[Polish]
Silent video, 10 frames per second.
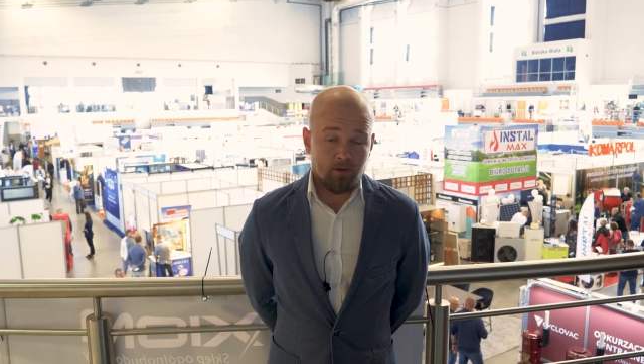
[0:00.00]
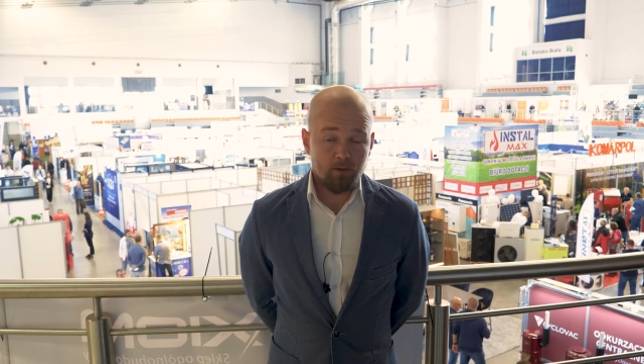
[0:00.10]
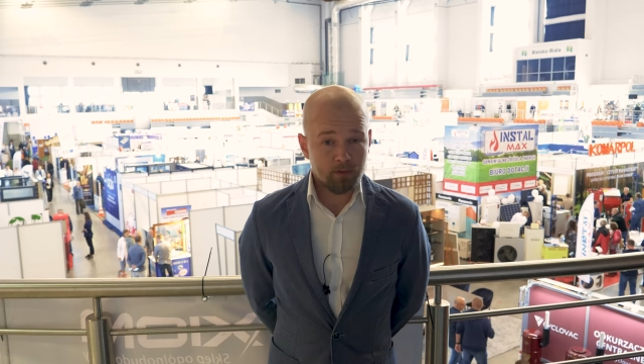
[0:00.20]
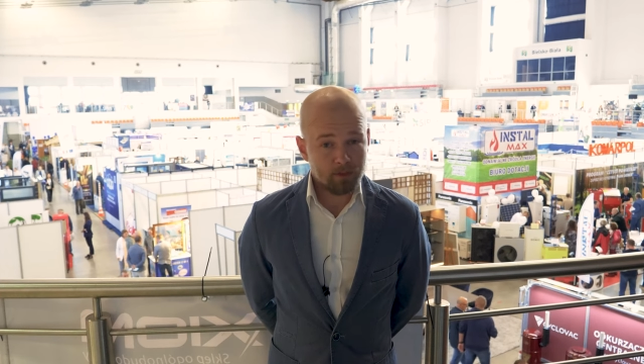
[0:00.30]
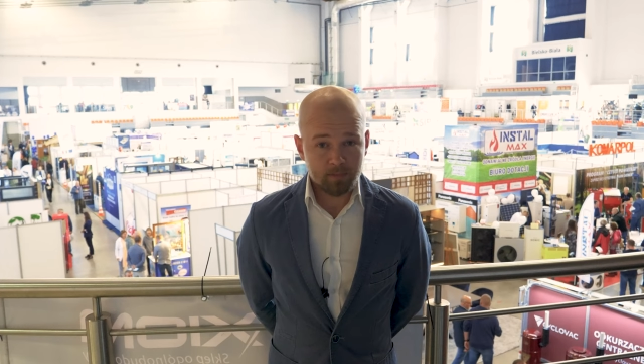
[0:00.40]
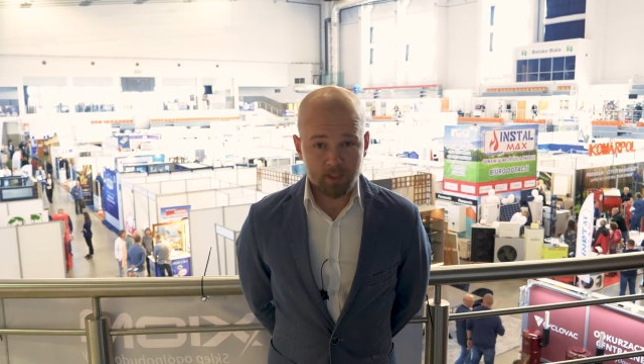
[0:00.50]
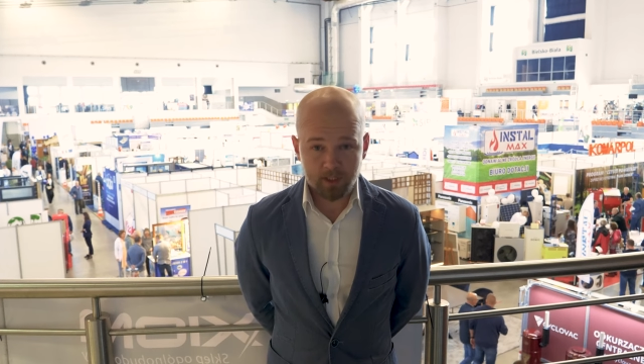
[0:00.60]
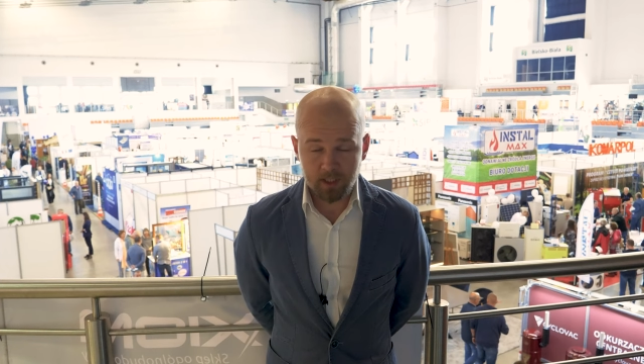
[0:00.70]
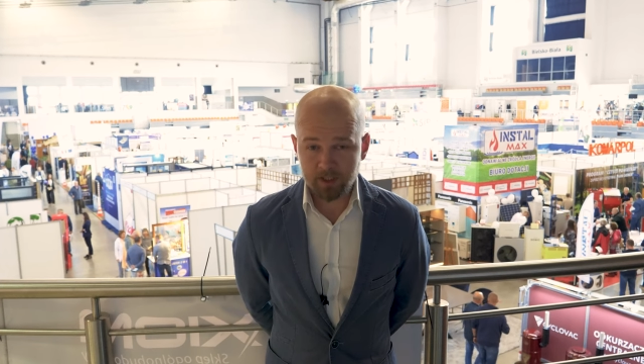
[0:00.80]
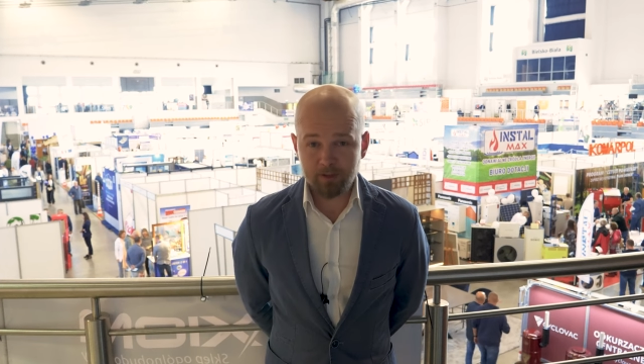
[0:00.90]
O tym,
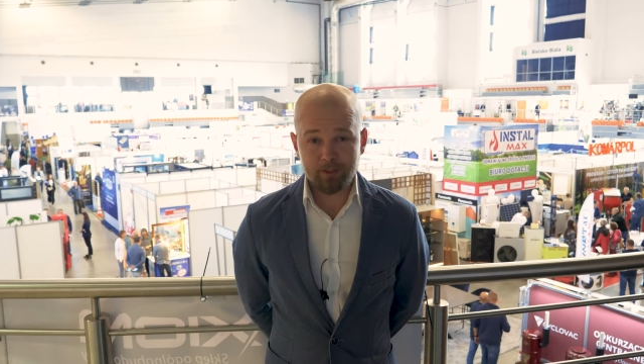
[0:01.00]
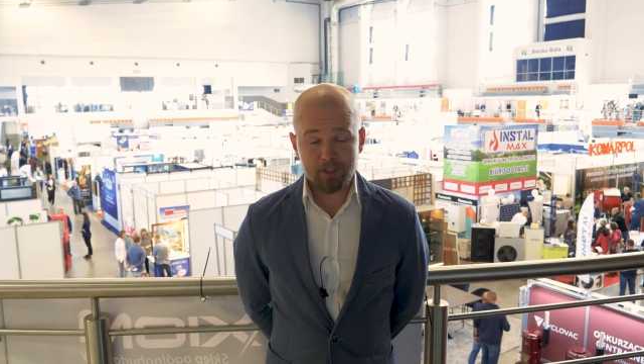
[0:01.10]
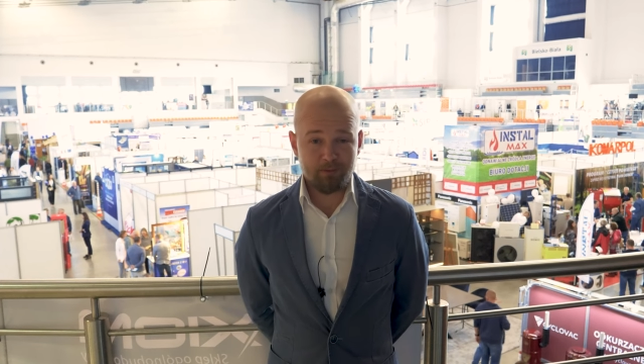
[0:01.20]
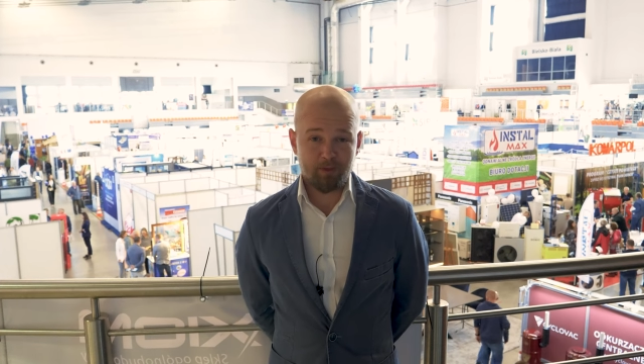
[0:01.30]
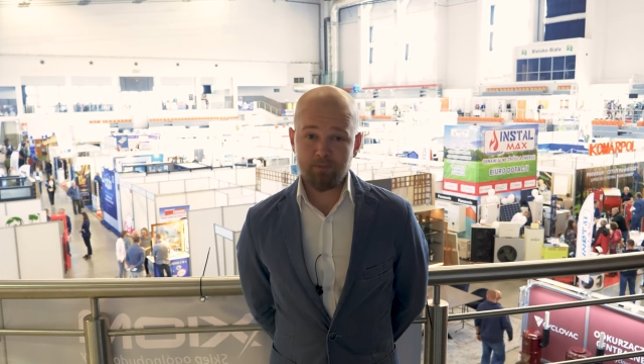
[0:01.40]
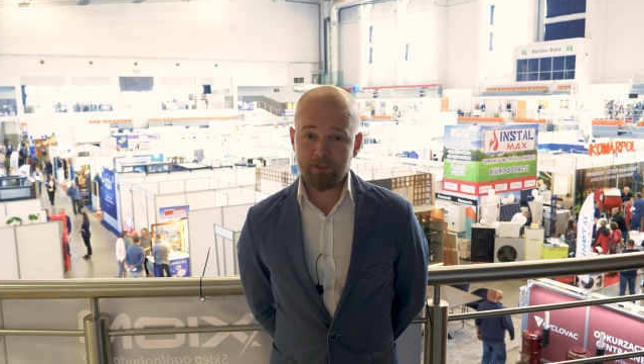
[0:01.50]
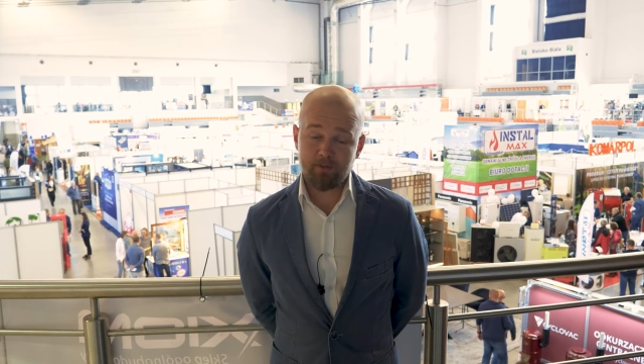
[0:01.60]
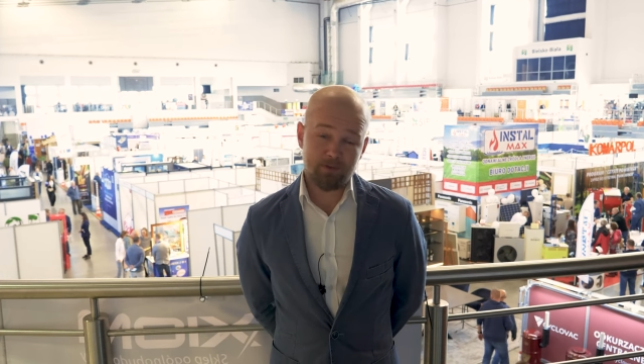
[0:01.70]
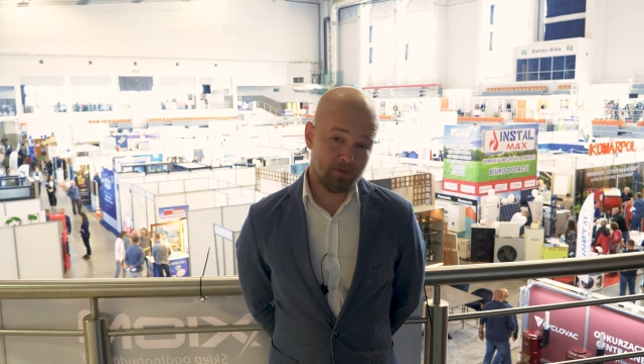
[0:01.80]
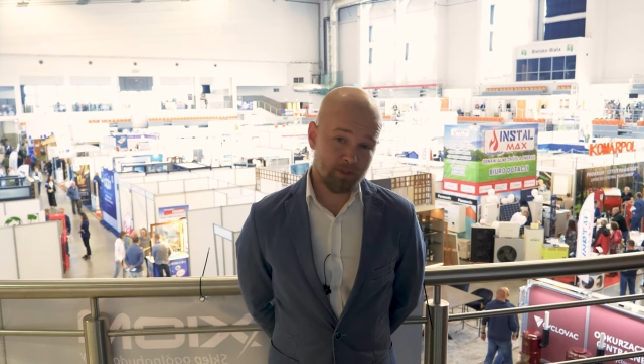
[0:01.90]
dlaczego nasze pompy
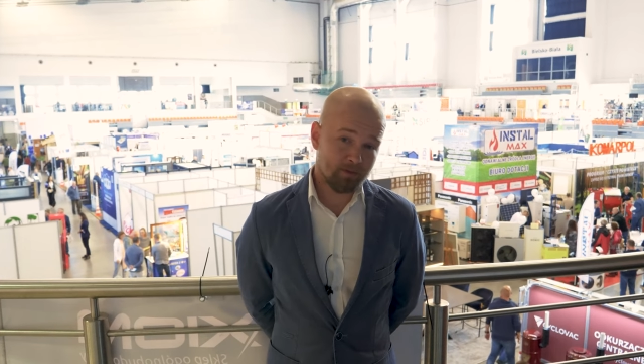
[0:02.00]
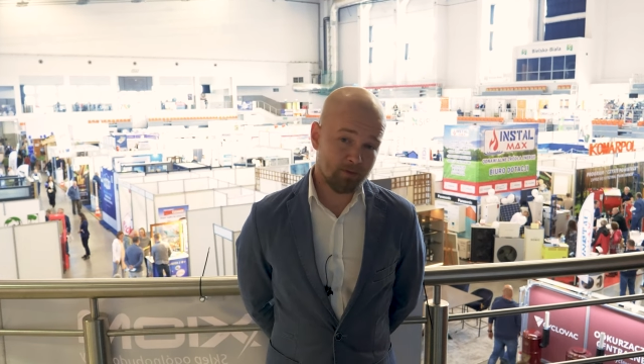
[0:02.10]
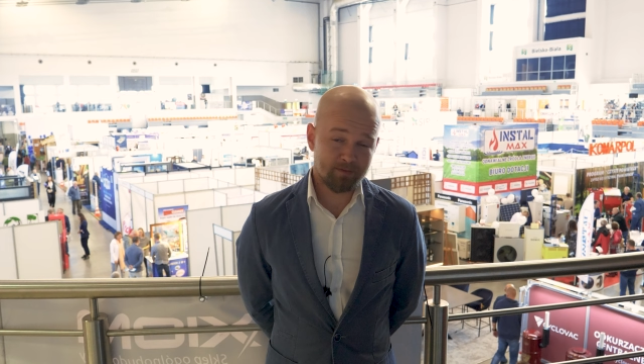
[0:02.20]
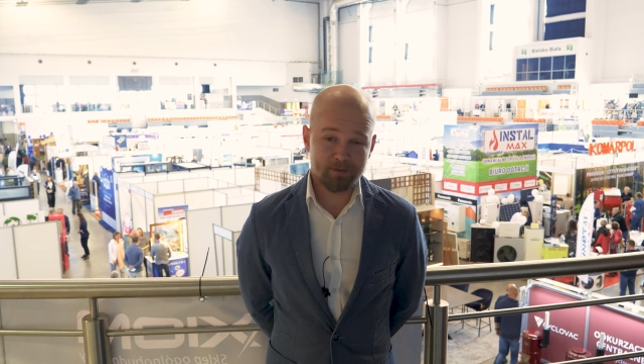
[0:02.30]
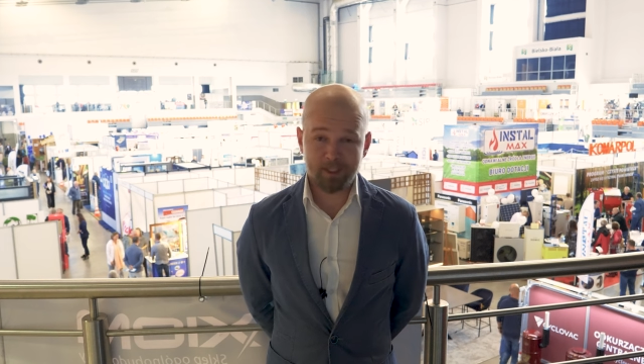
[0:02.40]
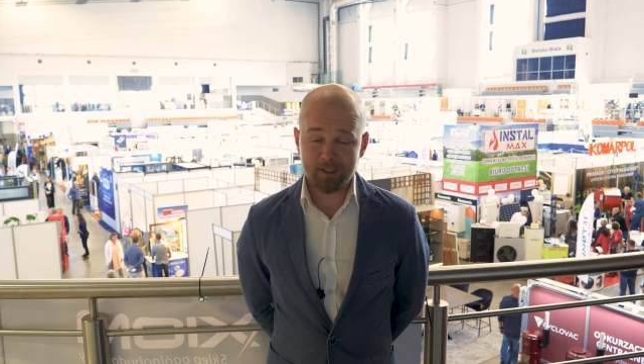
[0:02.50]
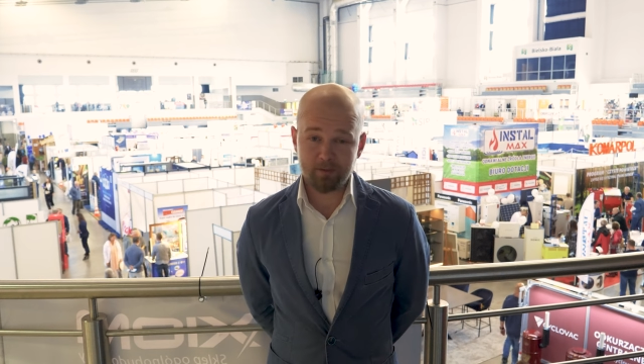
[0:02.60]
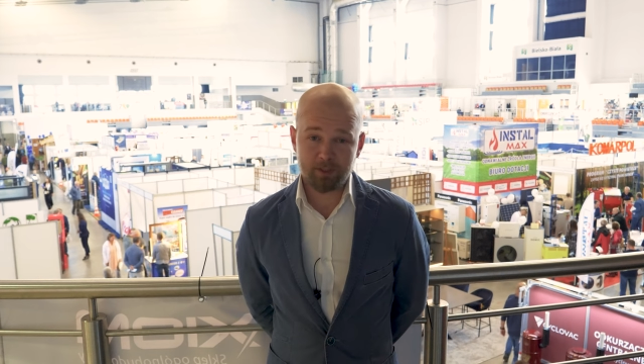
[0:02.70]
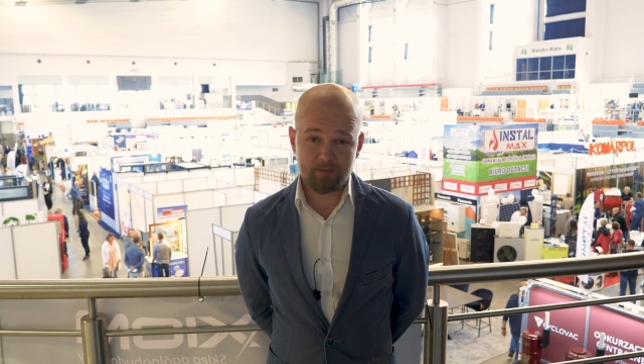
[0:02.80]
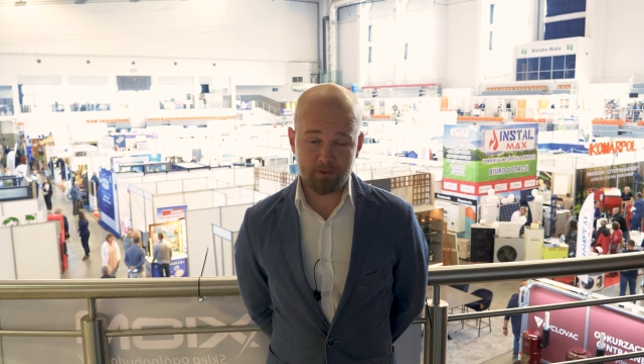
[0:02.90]
są świetnym
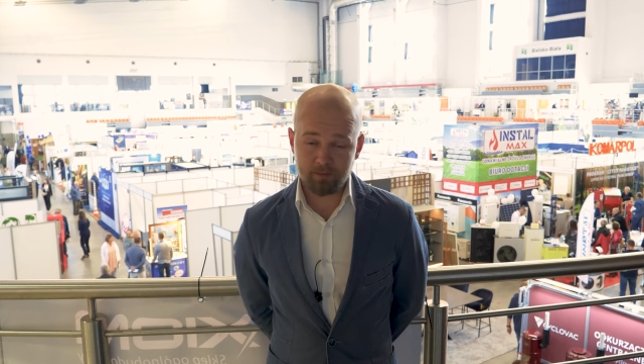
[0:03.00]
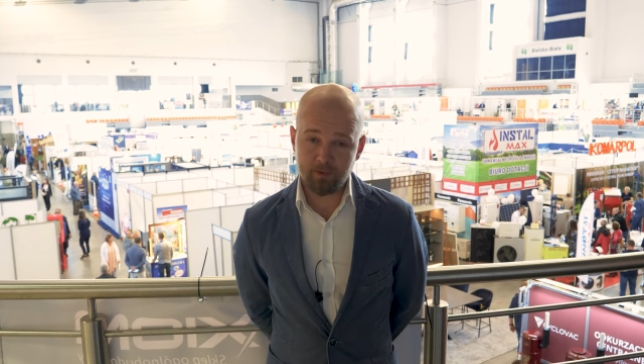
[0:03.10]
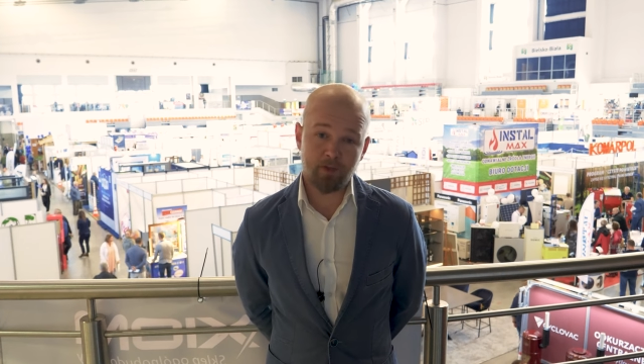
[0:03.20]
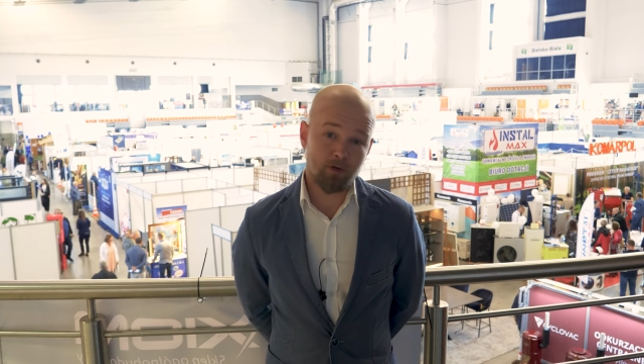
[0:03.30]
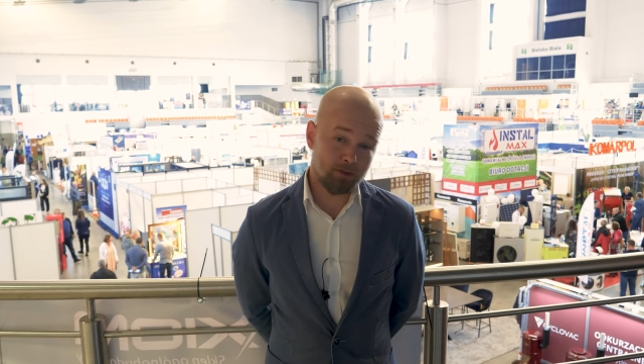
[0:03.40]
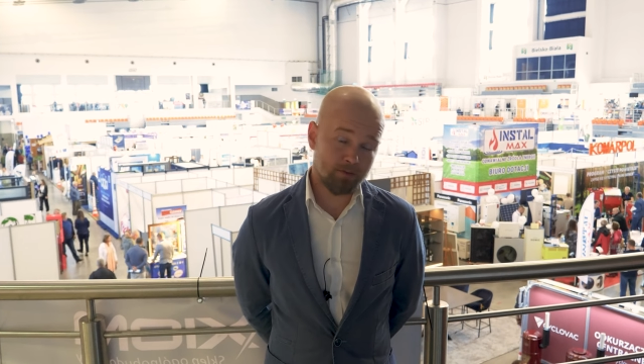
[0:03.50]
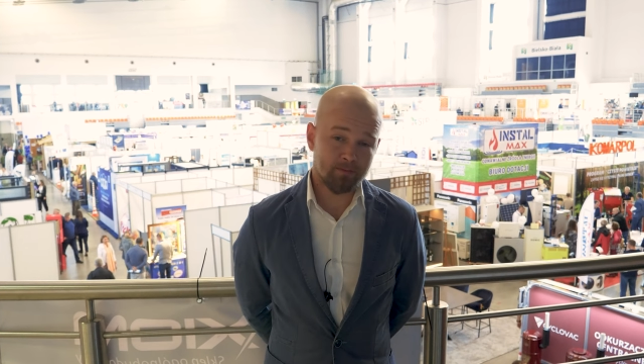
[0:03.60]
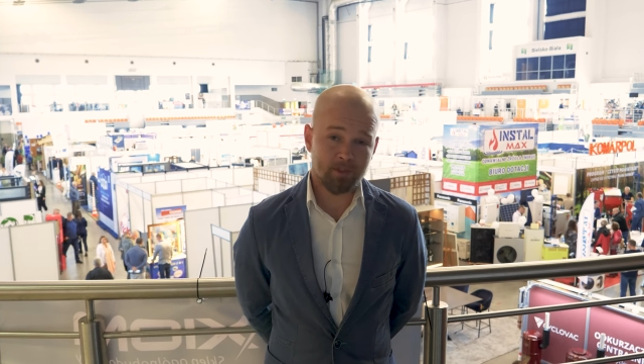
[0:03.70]
rozwiązaniem grzewczym i o tym,